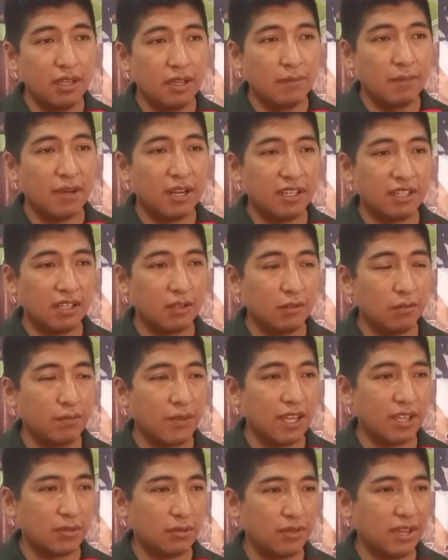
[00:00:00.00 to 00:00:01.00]
para hacer un
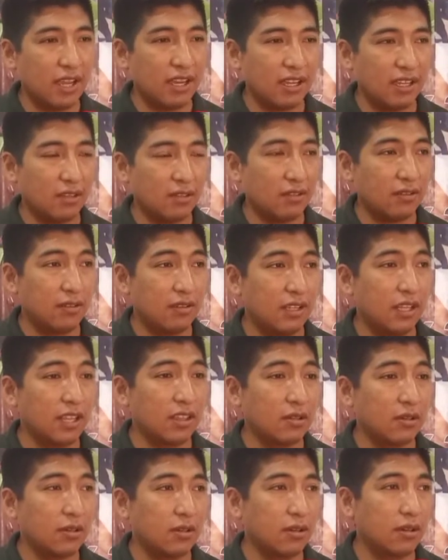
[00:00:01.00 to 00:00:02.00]
patrullaje ¿no?
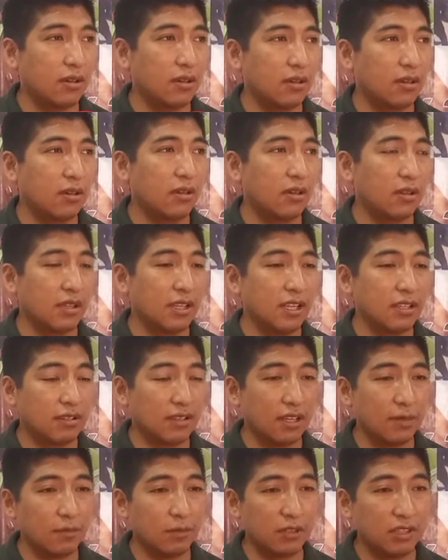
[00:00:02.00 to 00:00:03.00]
dentro,
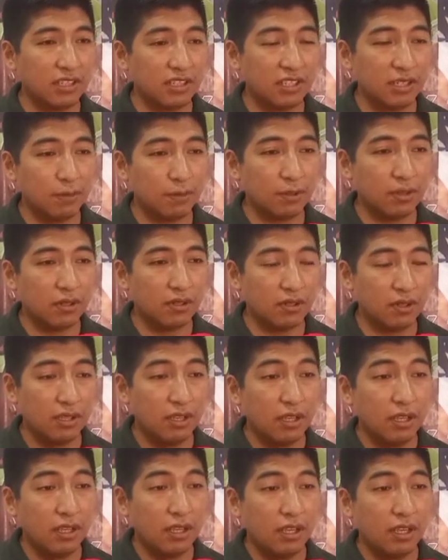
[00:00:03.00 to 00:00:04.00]
dentro del municipio
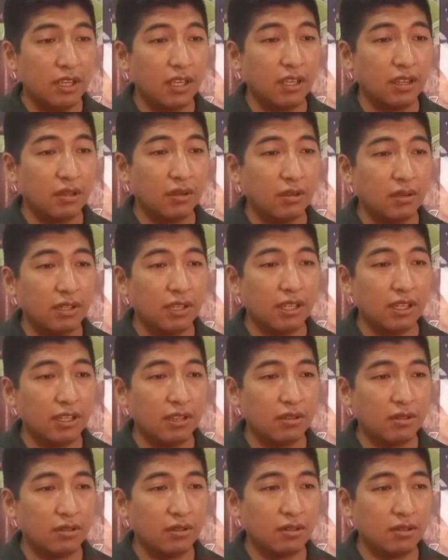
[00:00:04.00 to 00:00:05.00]
en
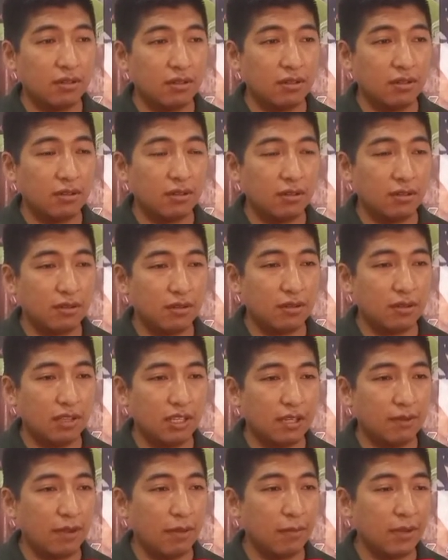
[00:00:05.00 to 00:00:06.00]
donde no
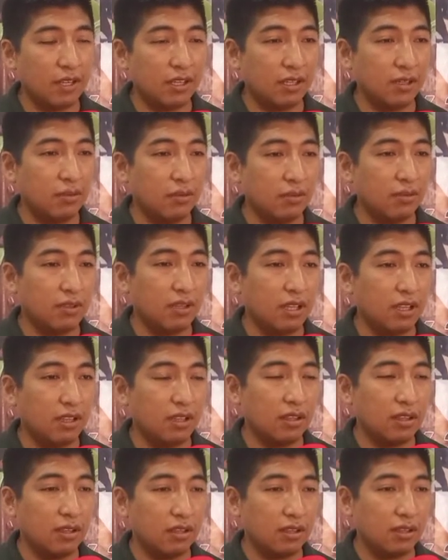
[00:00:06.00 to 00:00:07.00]
debe haber
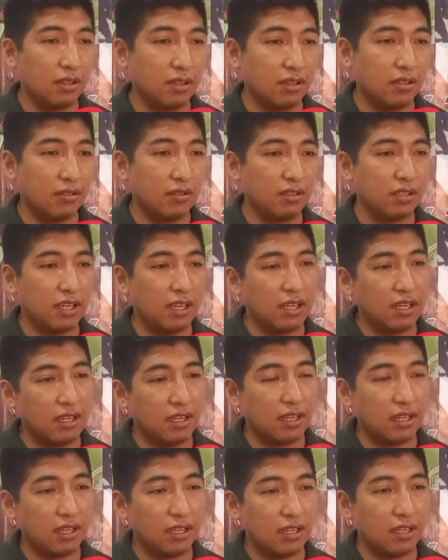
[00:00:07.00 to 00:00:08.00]
ningún, o
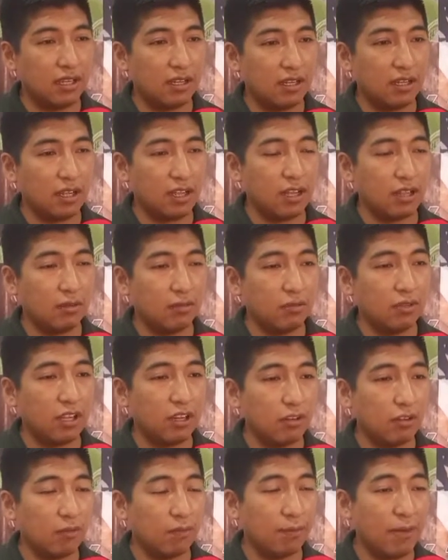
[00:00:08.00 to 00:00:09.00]
sea,
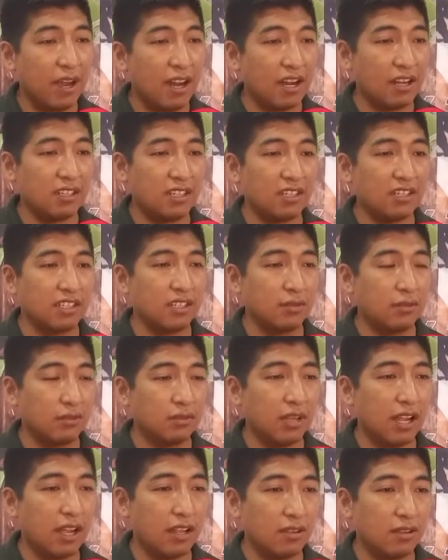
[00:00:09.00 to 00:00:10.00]
alguna comparsa
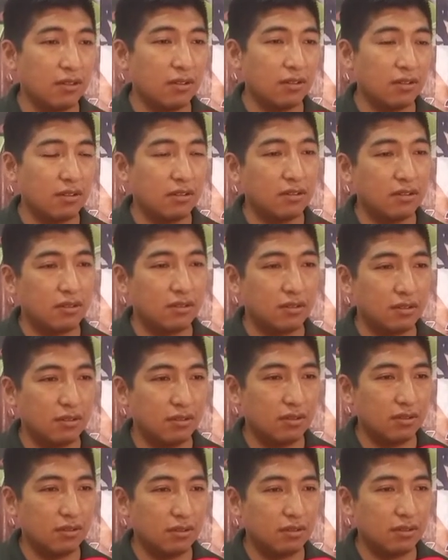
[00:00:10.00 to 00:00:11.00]
circulando
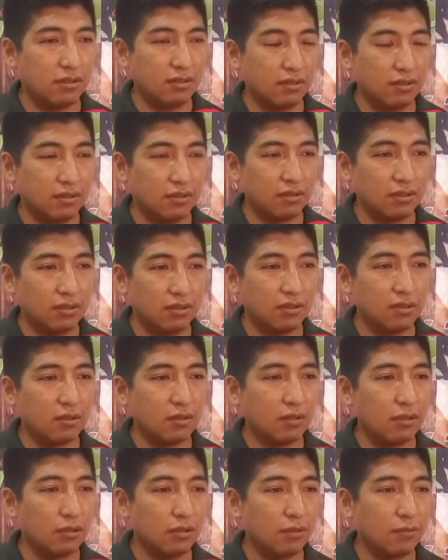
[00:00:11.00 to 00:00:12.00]
o,
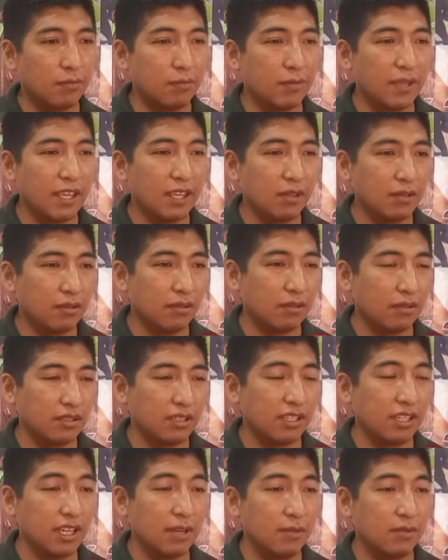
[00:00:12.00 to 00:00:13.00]
o
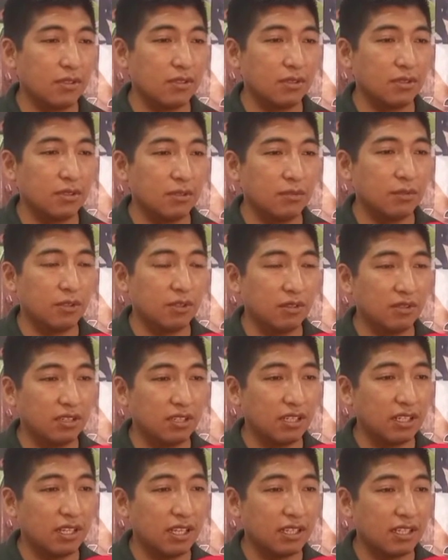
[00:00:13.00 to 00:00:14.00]
vehículos, digamos, o
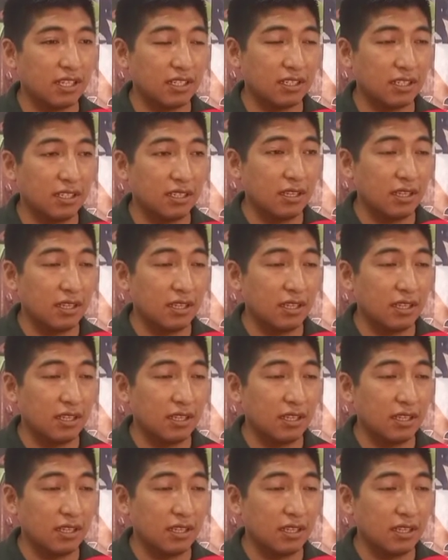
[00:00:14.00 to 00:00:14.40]
motocicletas.